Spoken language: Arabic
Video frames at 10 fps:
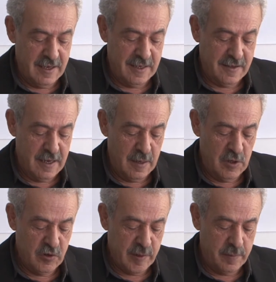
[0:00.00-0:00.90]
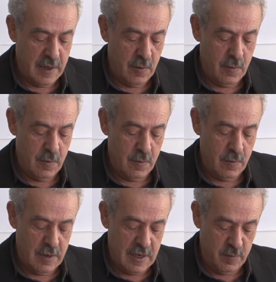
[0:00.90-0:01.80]
الاحتلال
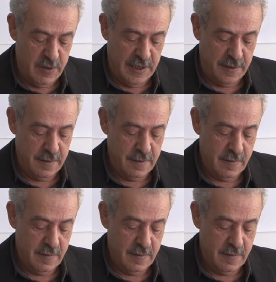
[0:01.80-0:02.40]
147